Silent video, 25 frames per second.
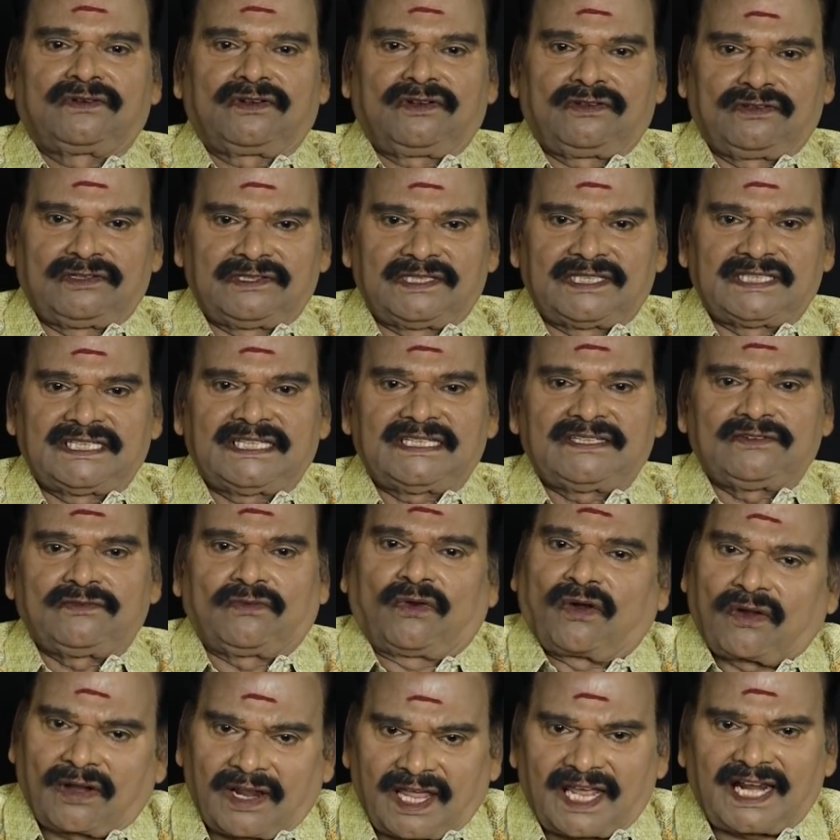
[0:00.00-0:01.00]
கொண்டு வந்து
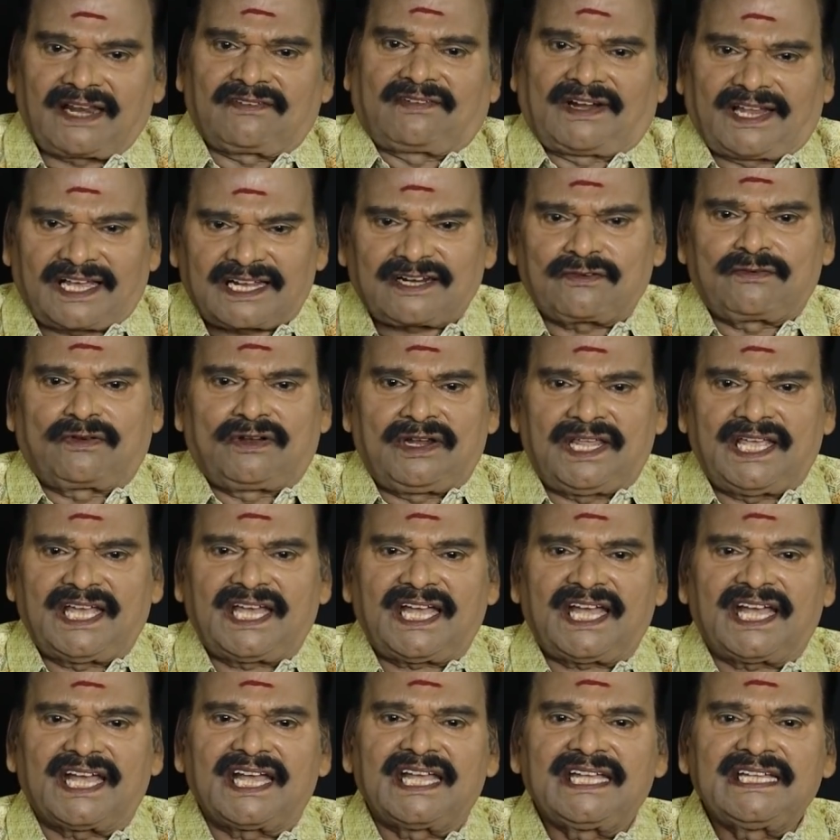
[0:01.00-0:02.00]
உங்களால் வழக்கம்
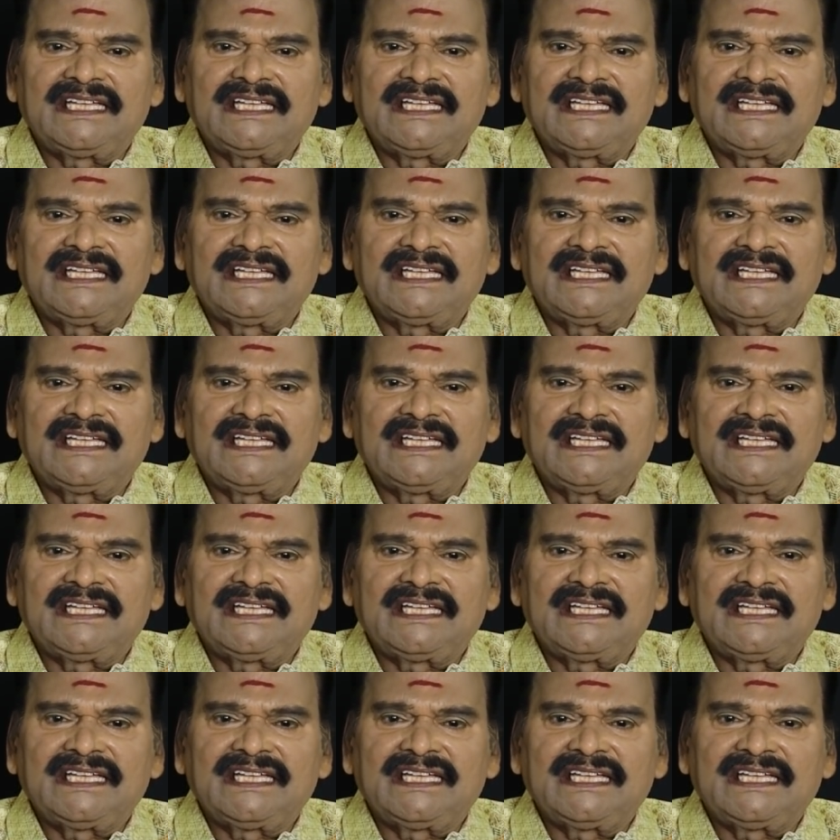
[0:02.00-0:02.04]
இல்லையா